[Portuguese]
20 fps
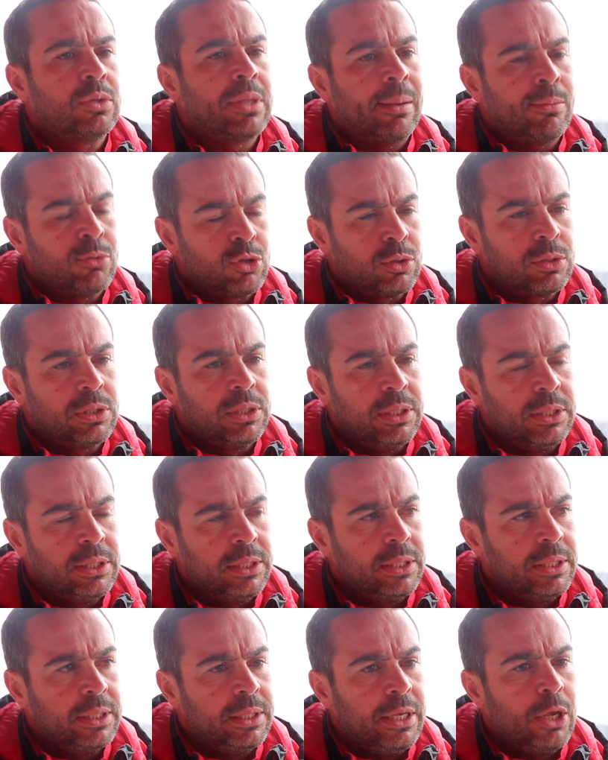estarmos
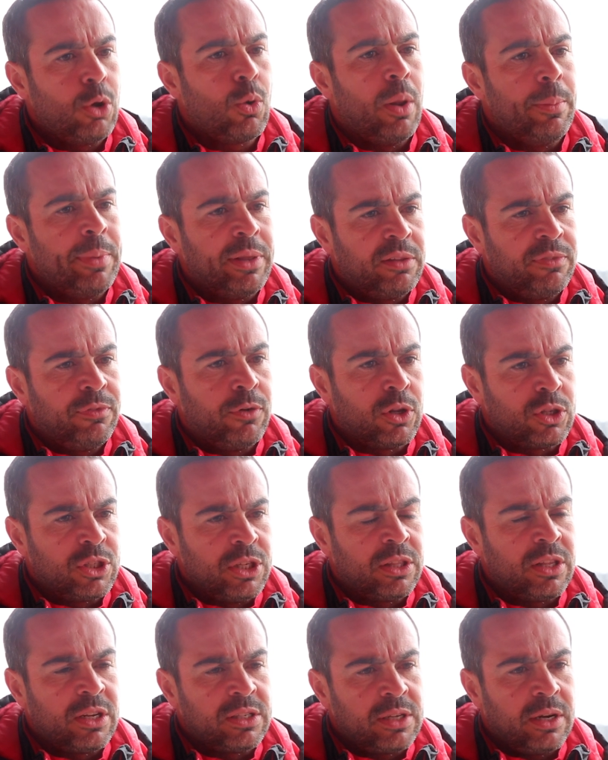eh, igualmente fortes
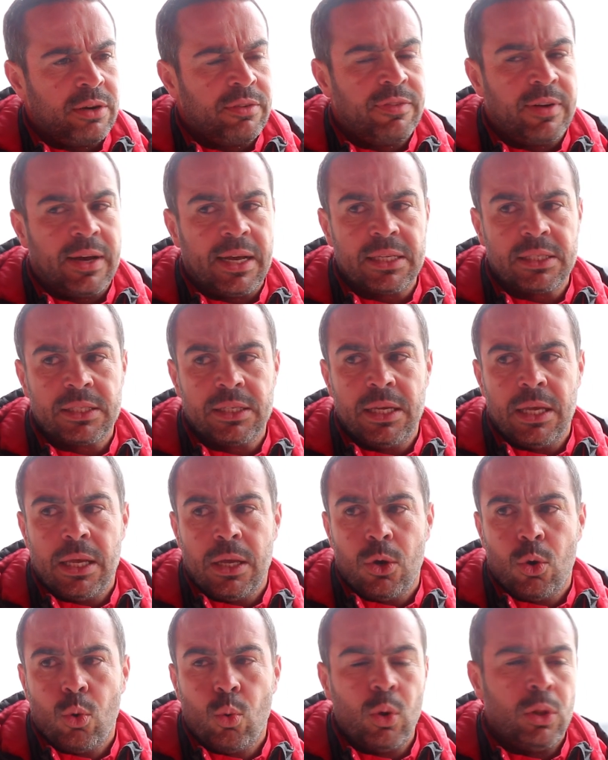na terceira fase,
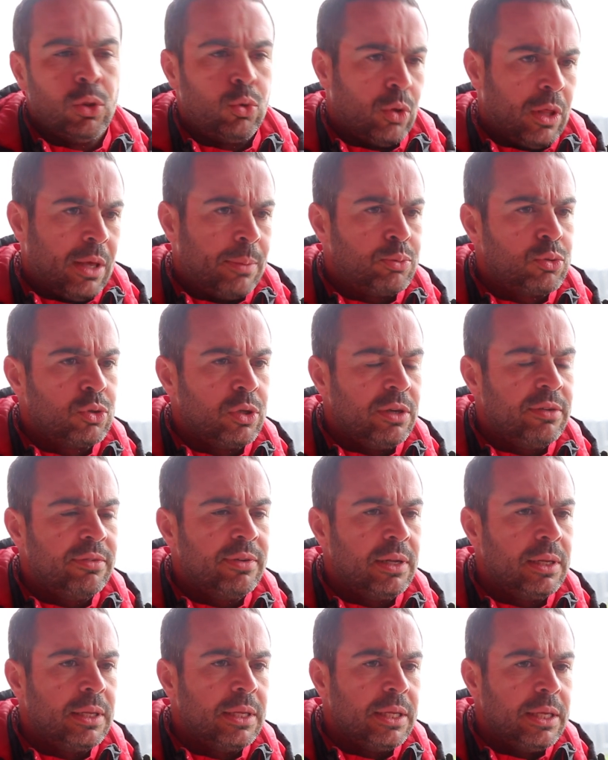onde tudo é
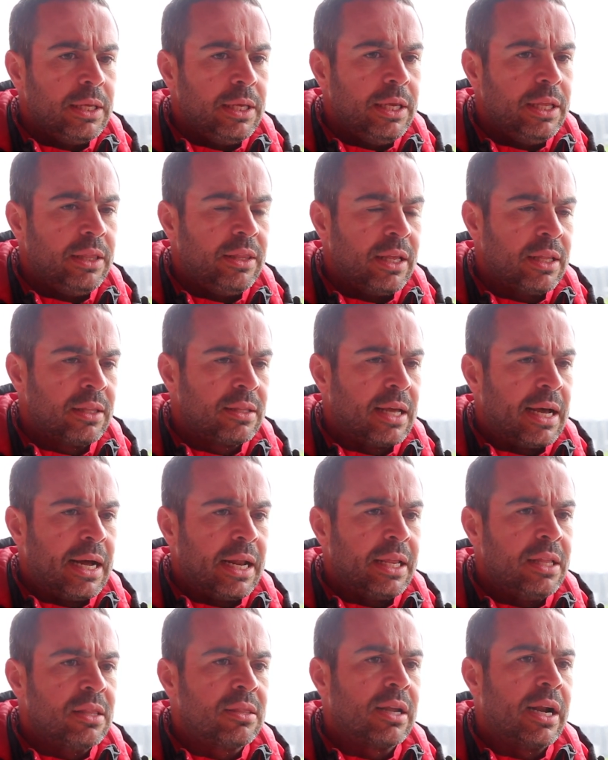possível e
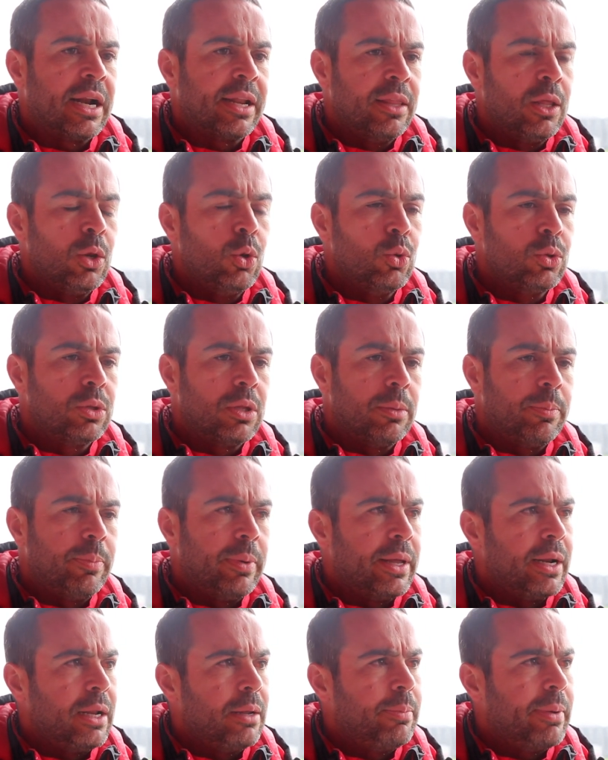tentar entrar na luta
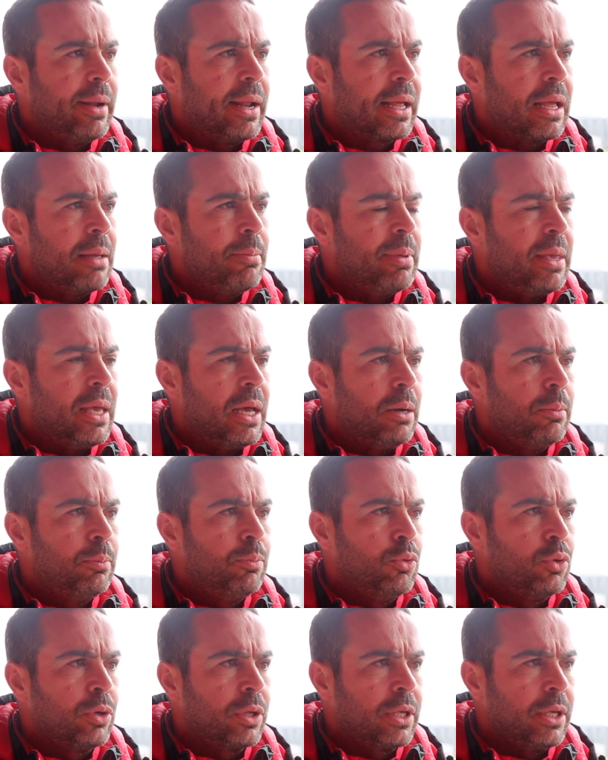para, para campeão,
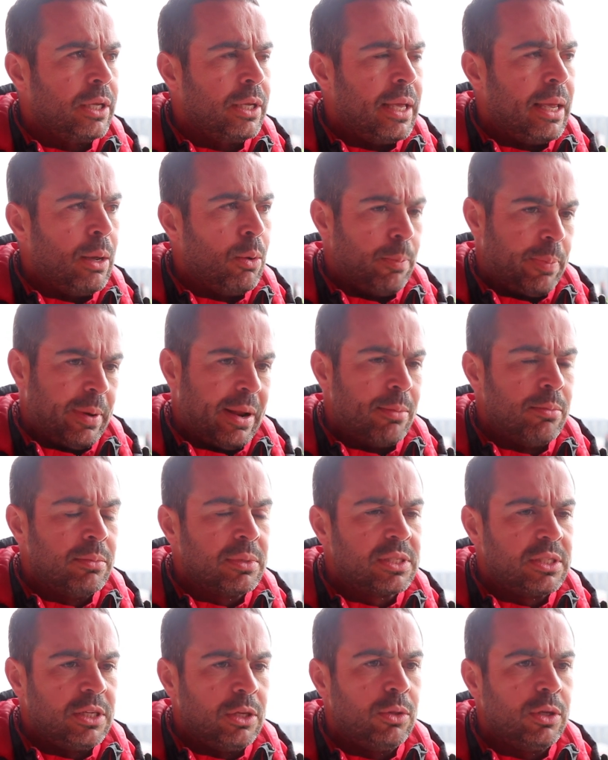porque é um prémio
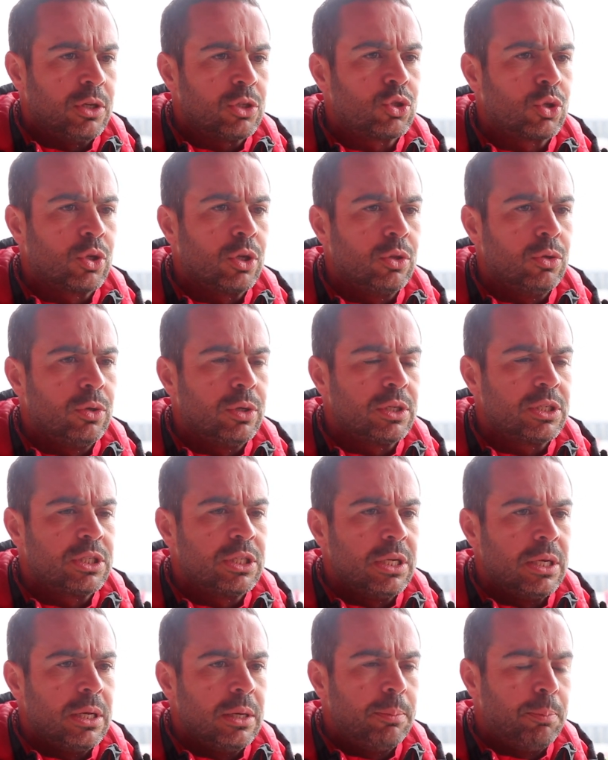merecido destes
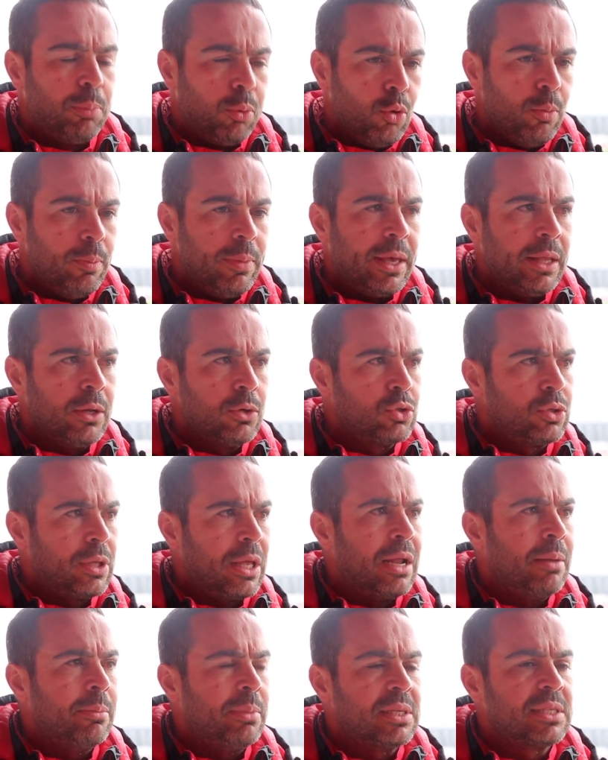jogadores, pelo menos
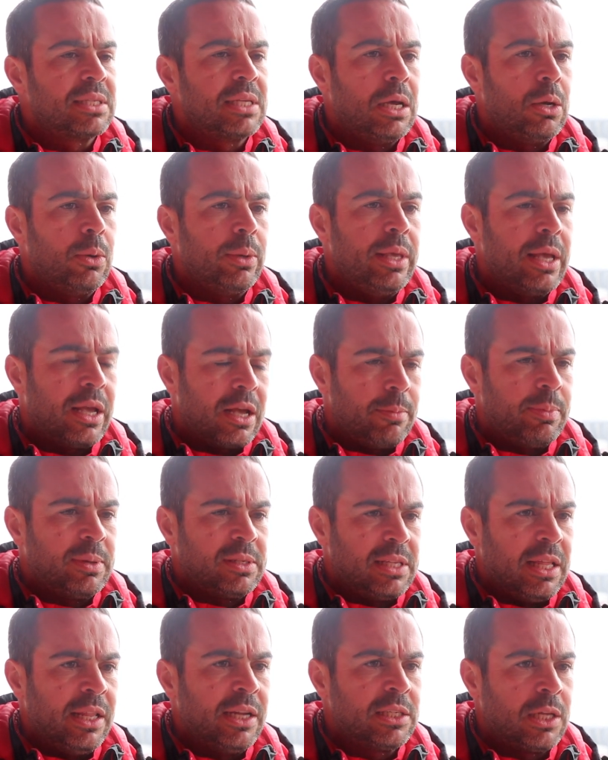ter a ambição e a
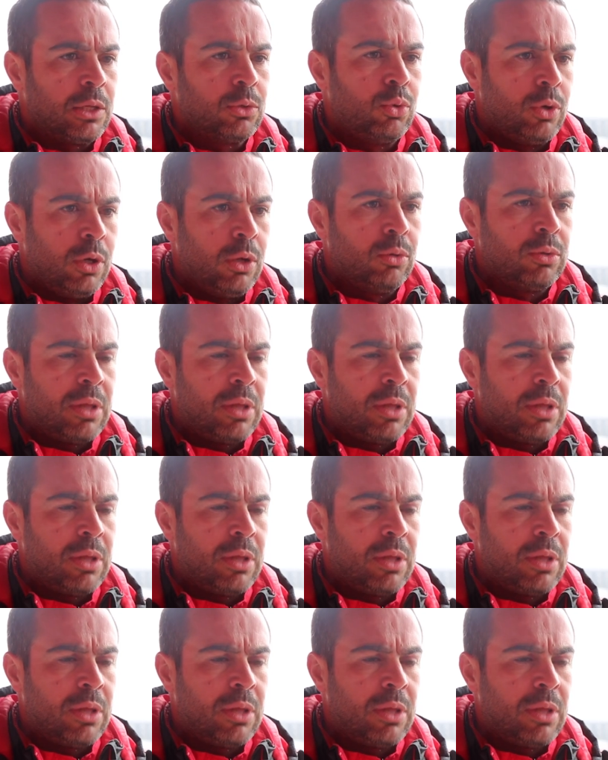capacidade nesta altura de